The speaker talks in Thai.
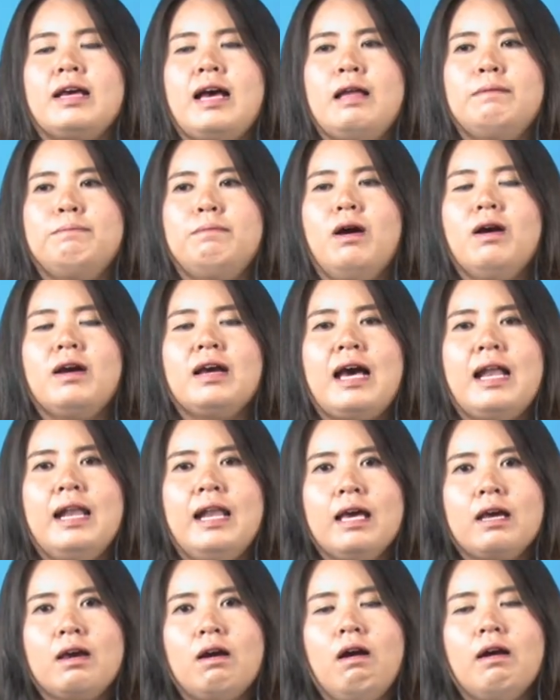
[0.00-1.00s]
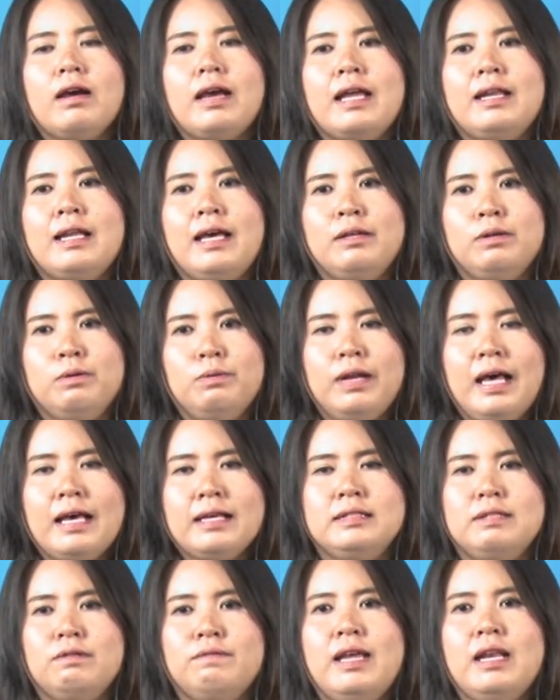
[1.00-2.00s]
การป้องกันและก็การอนุรั
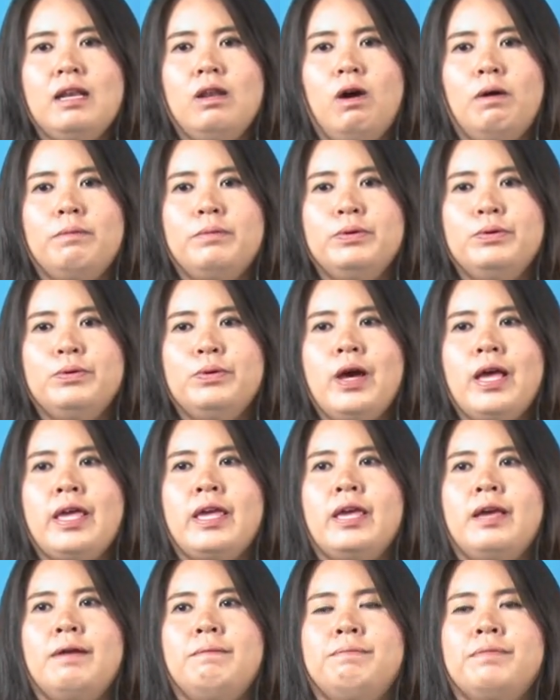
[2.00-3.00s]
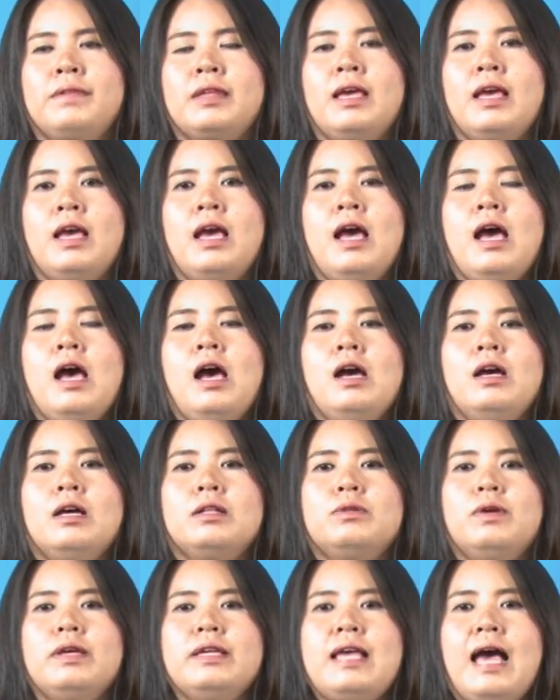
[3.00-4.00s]
กษ์สิ่งแวดล้อมด้วย
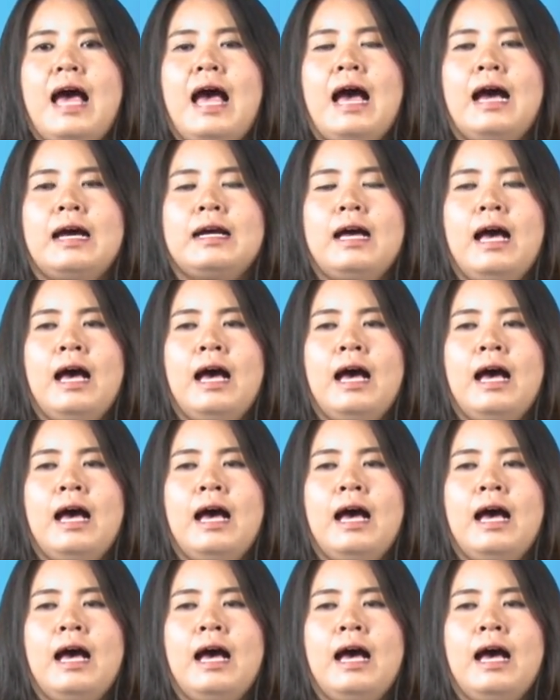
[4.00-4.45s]
ตัวอย่าง